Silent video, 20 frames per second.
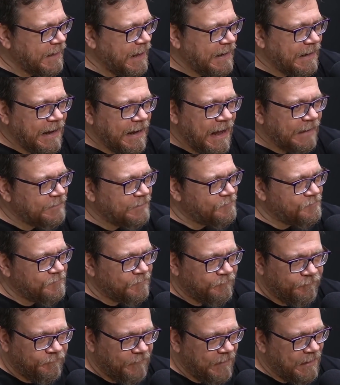cagadas
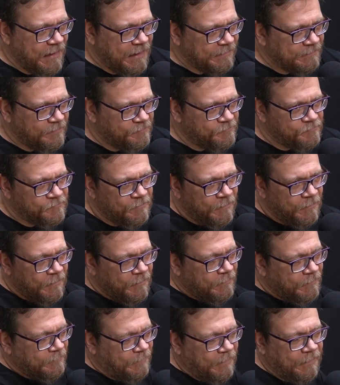e ferradas, uhum.
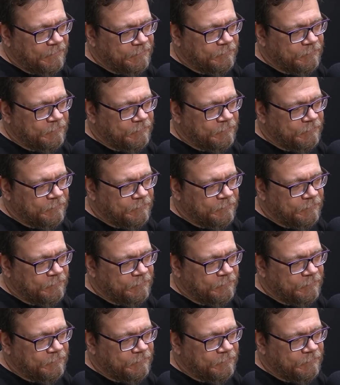né?